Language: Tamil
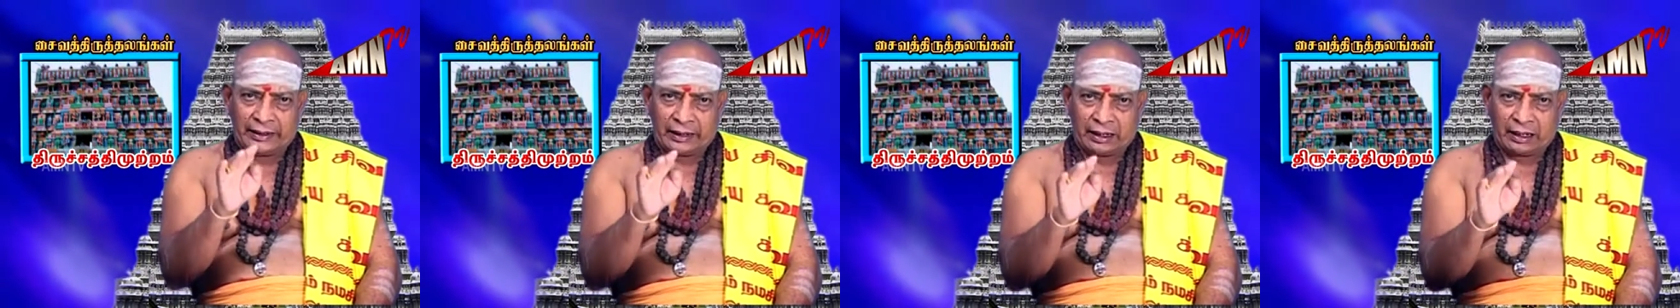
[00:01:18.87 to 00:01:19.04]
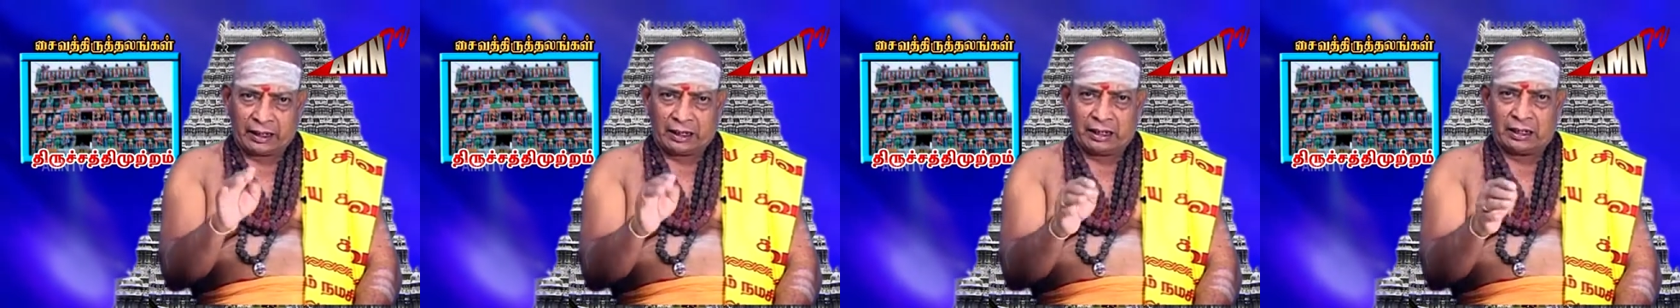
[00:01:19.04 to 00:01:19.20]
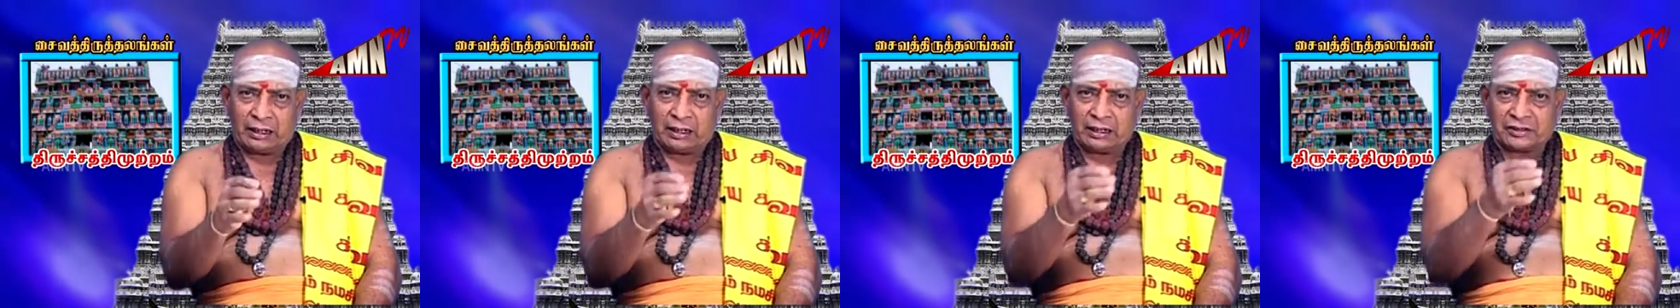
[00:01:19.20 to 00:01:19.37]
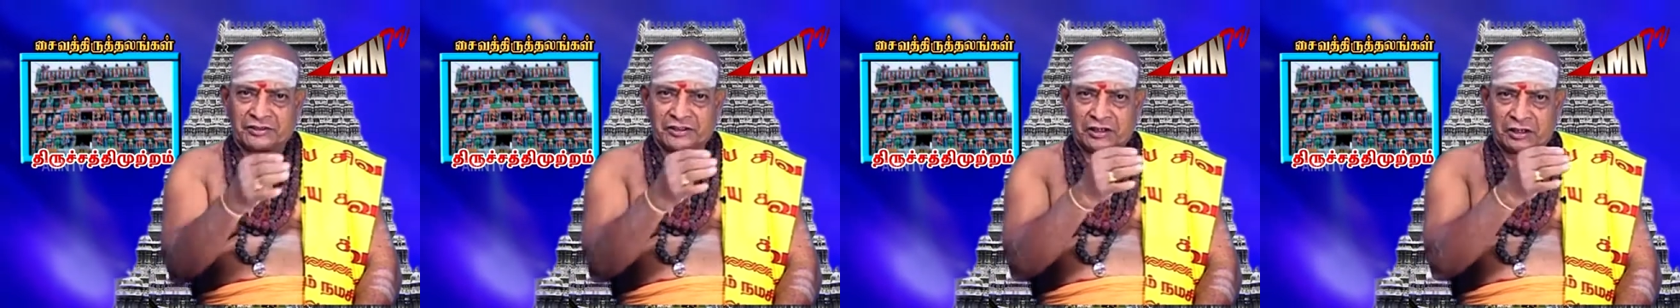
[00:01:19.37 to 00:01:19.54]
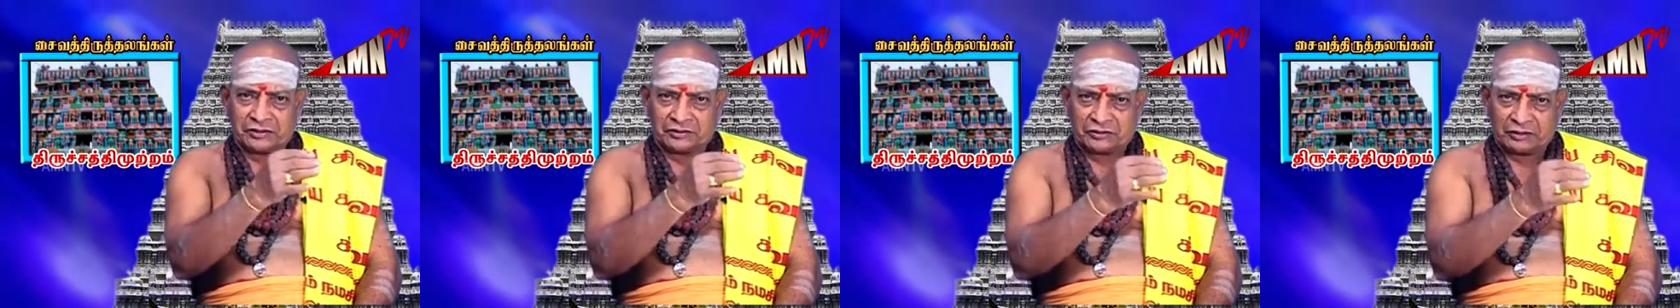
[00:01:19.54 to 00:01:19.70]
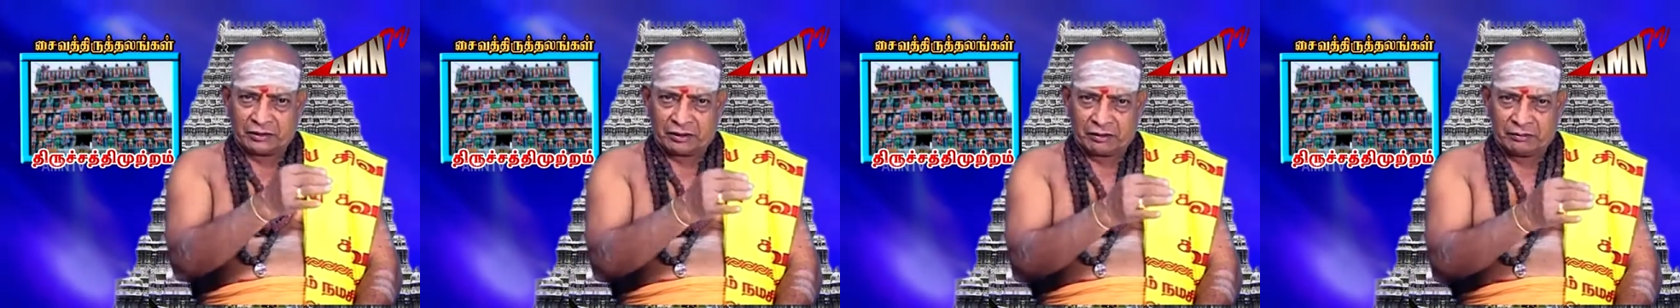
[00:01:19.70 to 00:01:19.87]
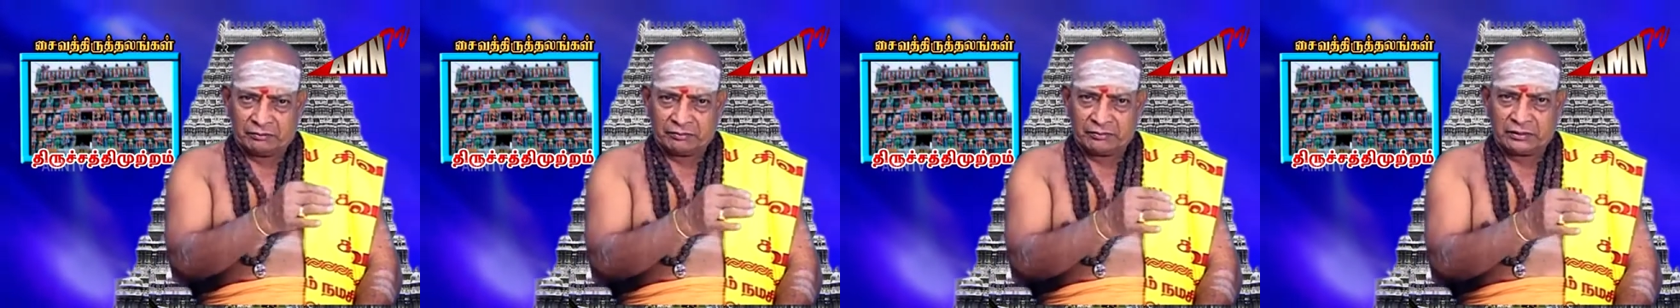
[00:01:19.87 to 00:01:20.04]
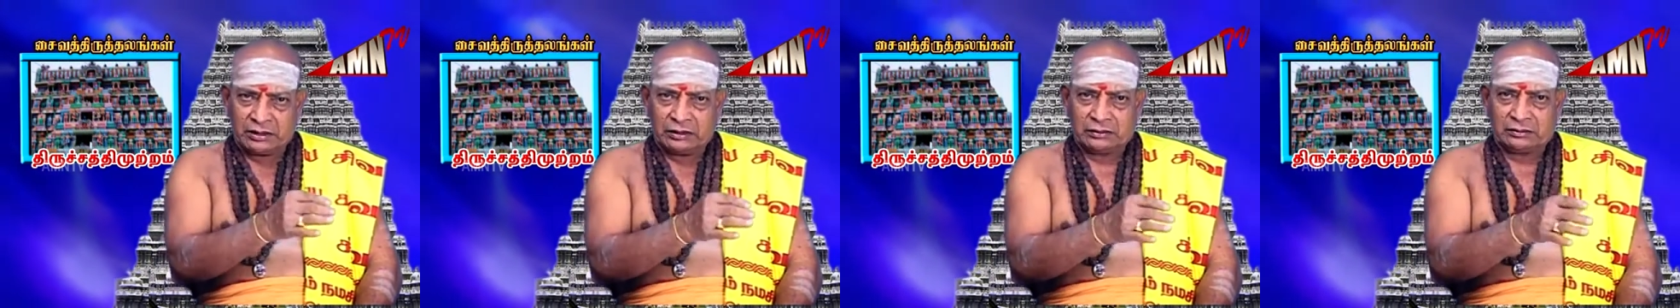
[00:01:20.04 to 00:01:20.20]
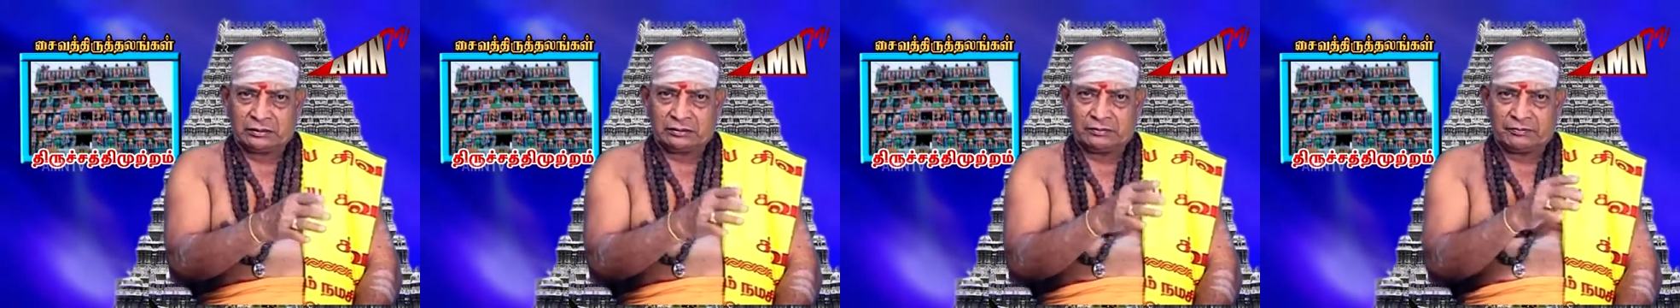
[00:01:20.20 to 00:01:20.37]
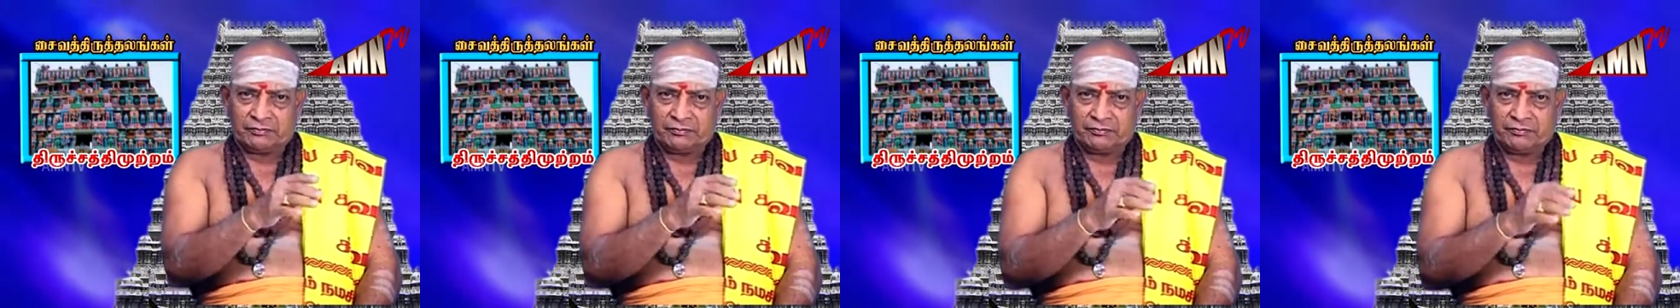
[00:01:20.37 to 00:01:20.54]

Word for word: நிகரான சேத்திரம் இது